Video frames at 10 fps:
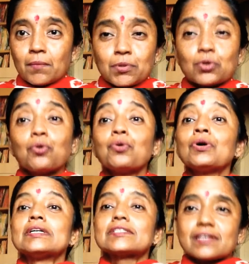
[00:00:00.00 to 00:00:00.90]
मित्रों
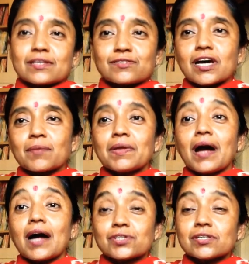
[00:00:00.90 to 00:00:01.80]
संसार में
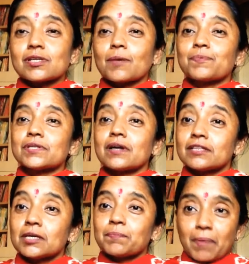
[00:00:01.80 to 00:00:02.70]
आचरण सबसे
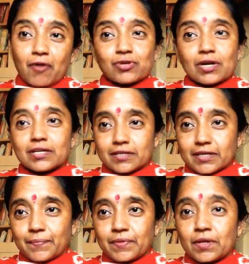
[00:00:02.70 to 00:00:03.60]
अधिक प्रभावशाली है
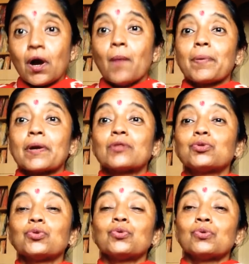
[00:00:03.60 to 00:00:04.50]

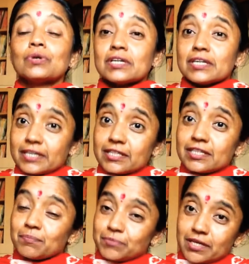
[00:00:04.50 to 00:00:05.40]
परंतु यदि
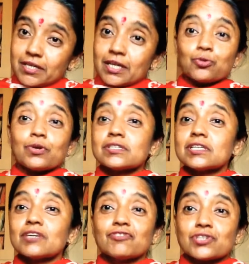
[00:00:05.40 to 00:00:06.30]
हम देखें तो
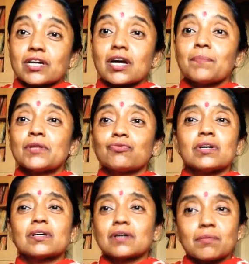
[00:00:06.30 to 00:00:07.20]
इससे विचार का महत्व
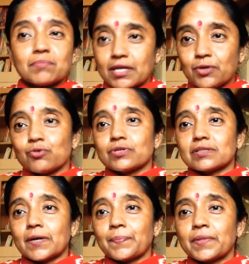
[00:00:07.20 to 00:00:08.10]
कम नहीं हो
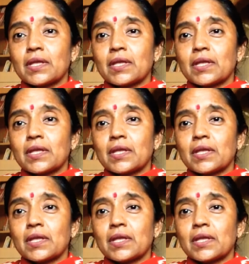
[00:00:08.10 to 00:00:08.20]
जाता